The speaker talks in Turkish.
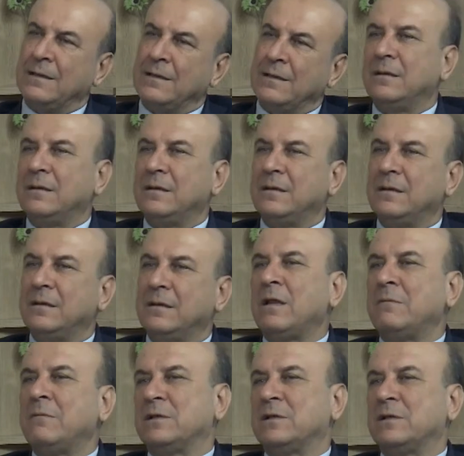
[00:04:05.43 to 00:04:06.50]
e, yol
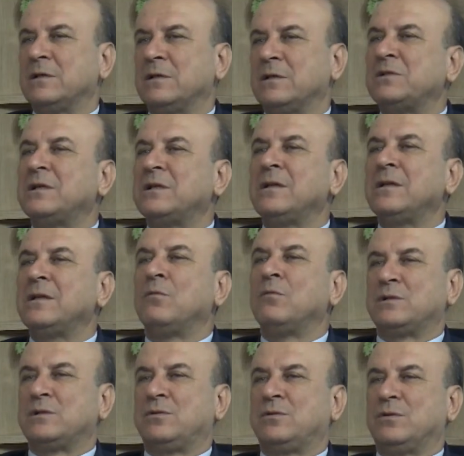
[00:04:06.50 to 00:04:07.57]
almak istiyoruz. Başarılı
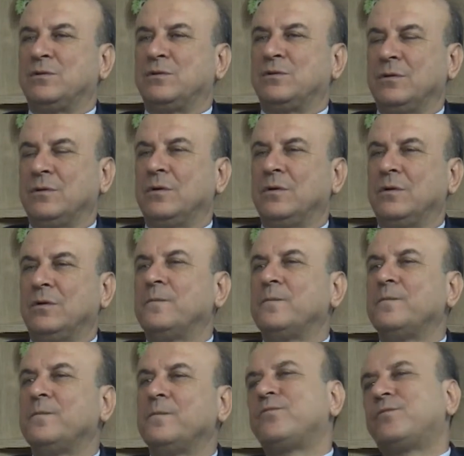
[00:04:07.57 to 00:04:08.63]
olmak istiyoruz. Peki
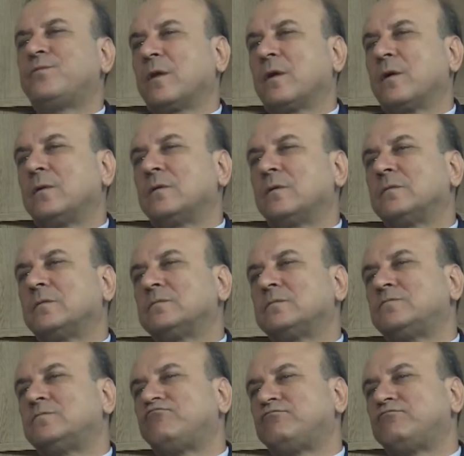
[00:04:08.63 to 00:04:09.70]
yani
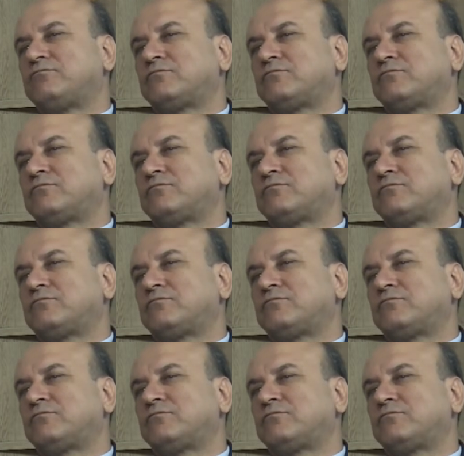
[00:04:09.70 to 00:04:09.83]
Alsancak'ın